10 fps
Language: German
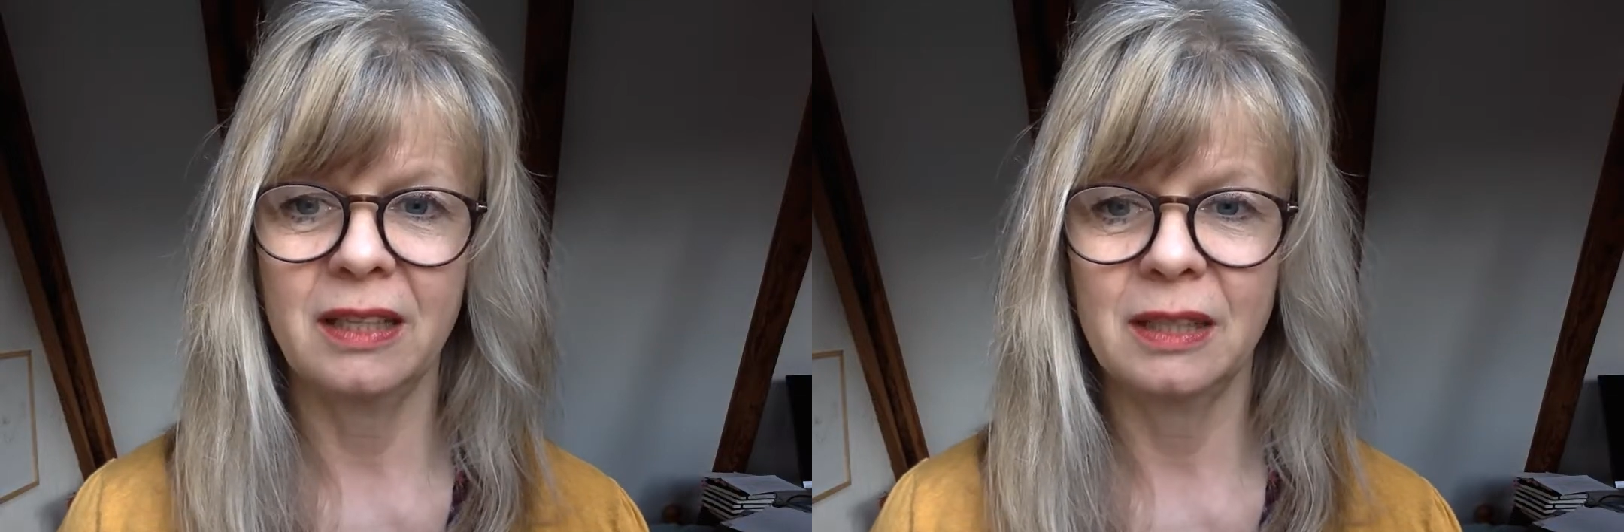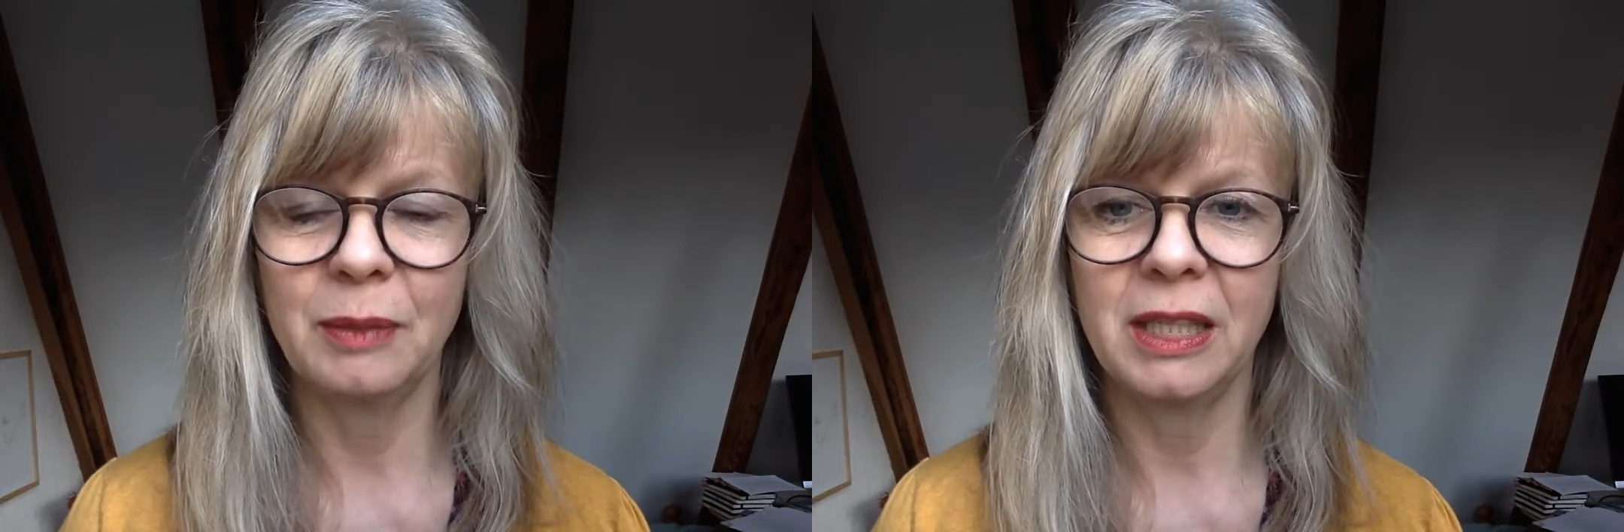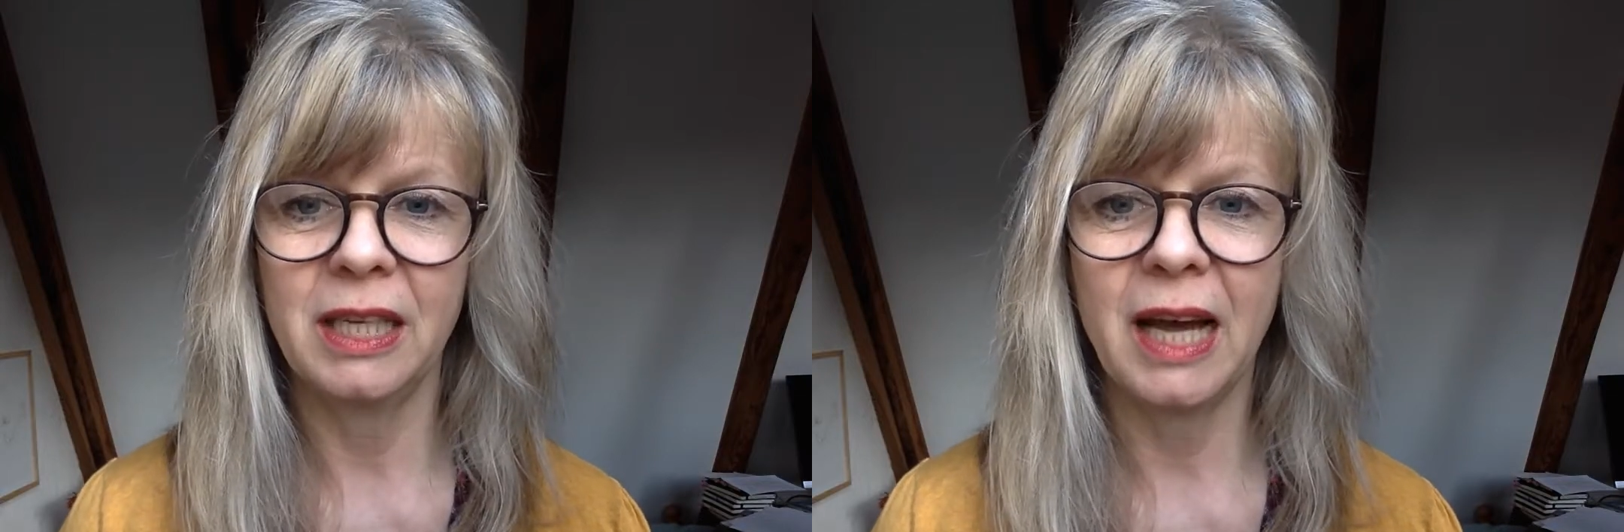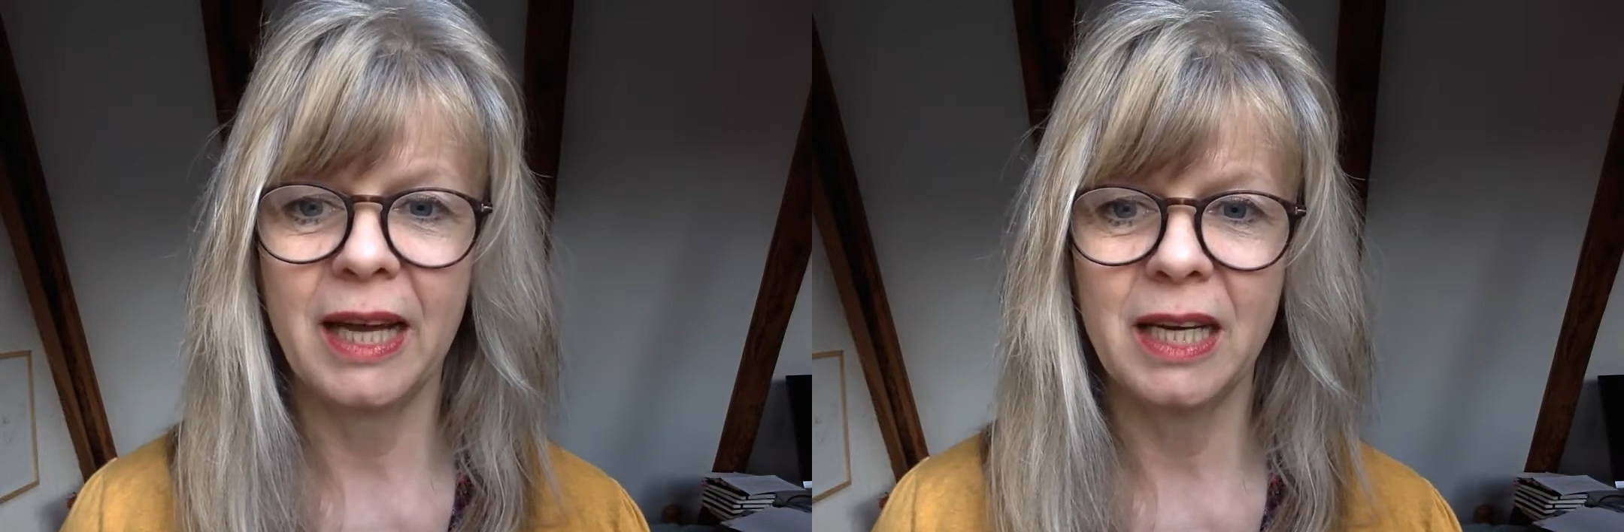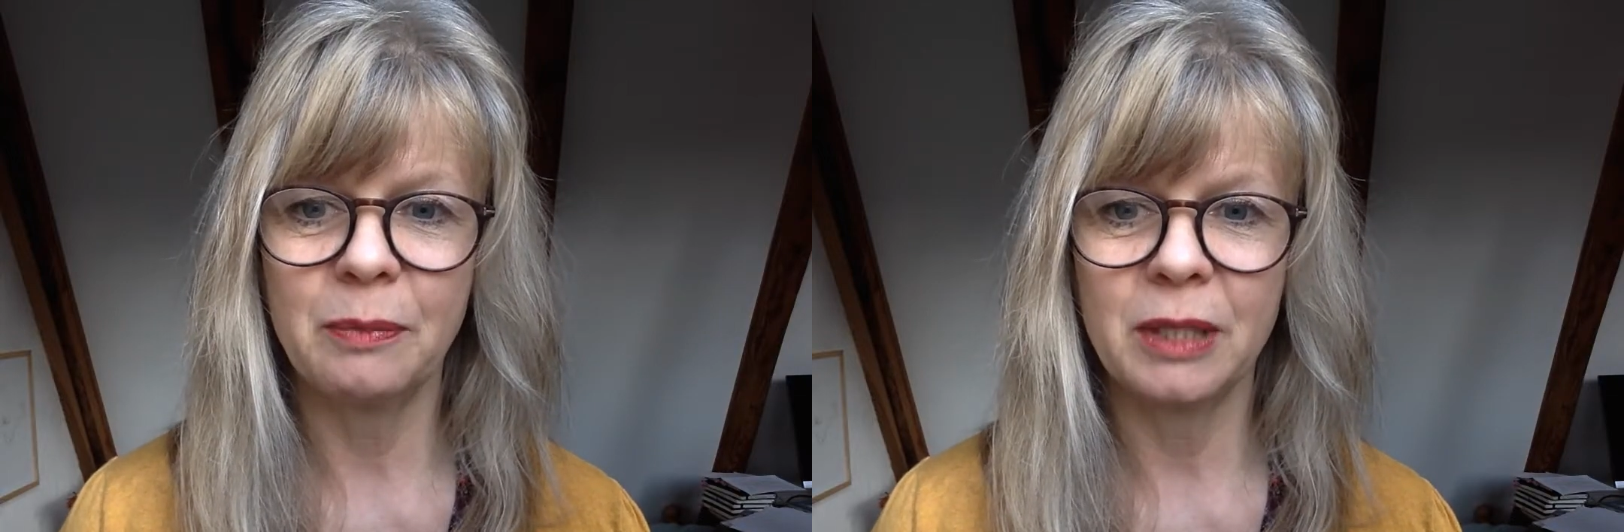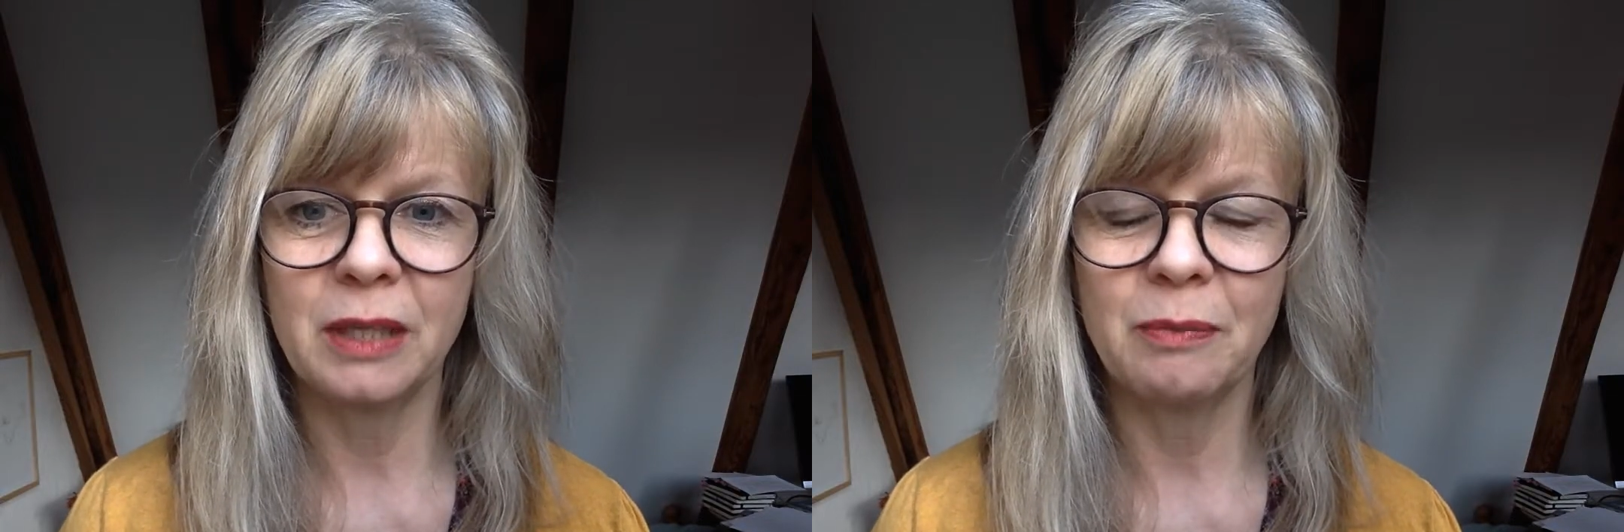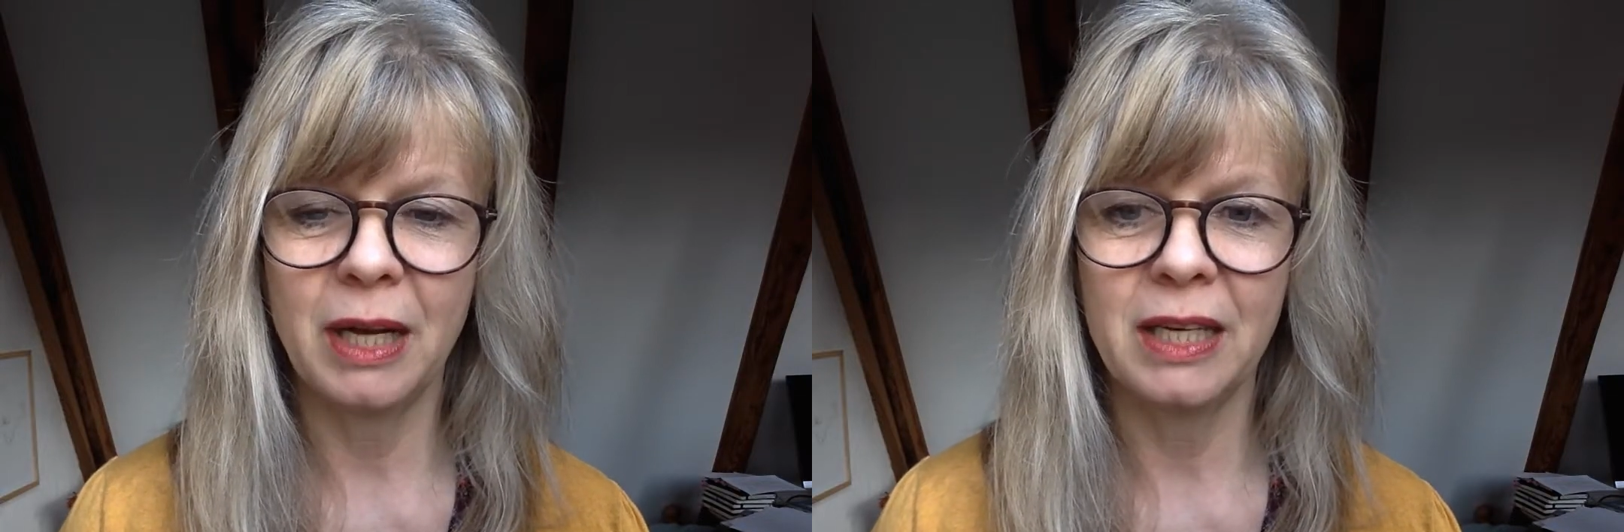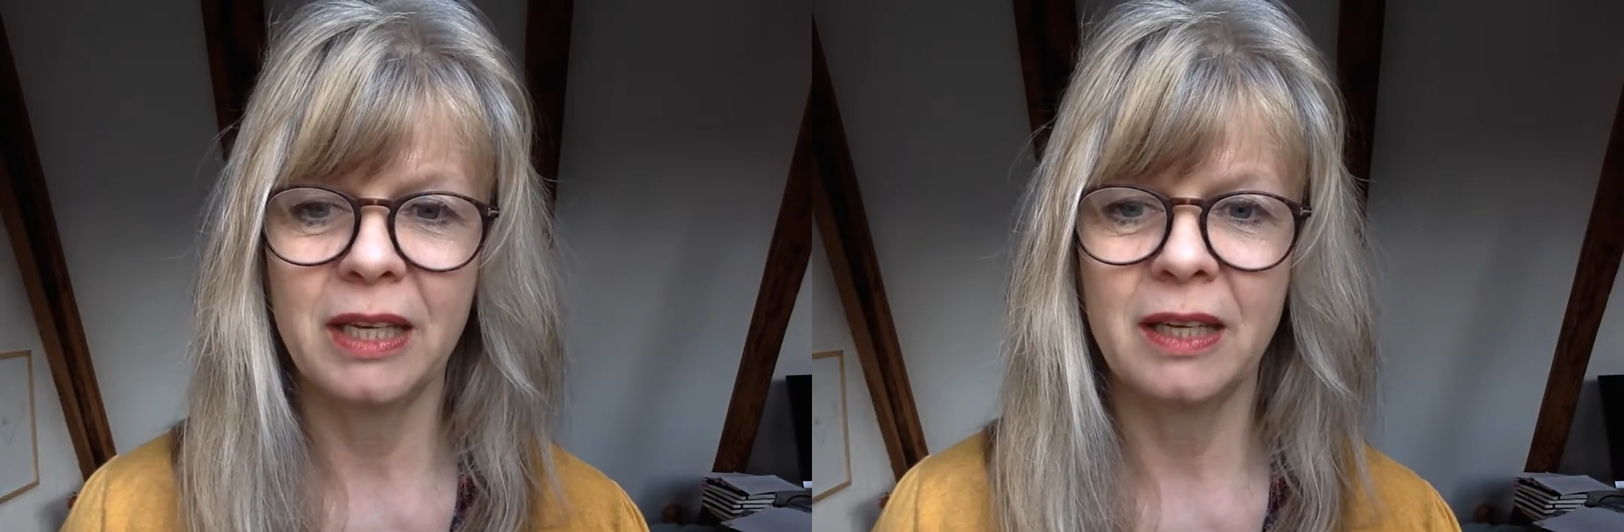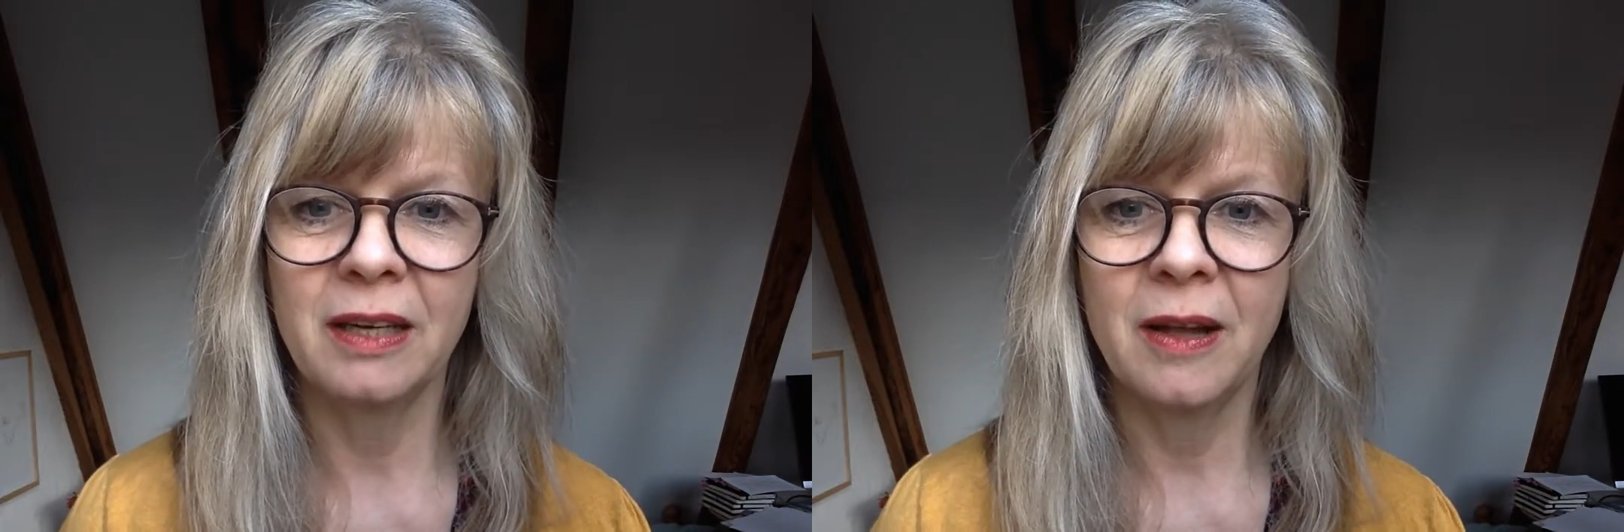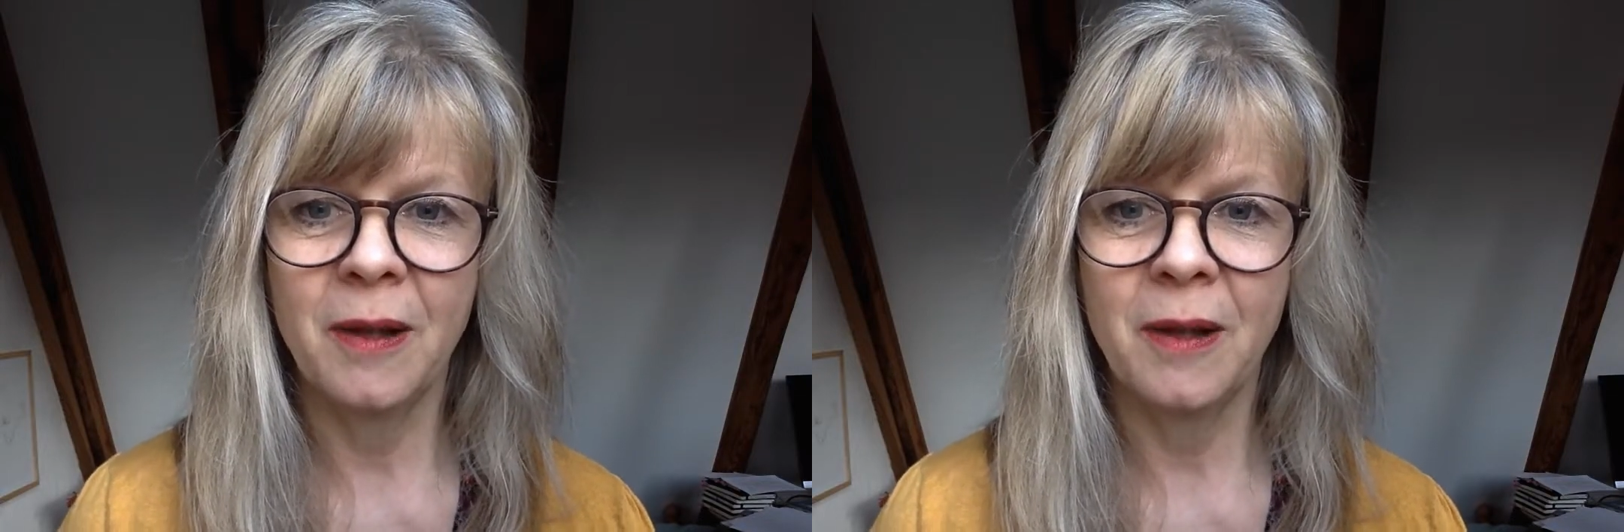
dass man den einen mit dem anderen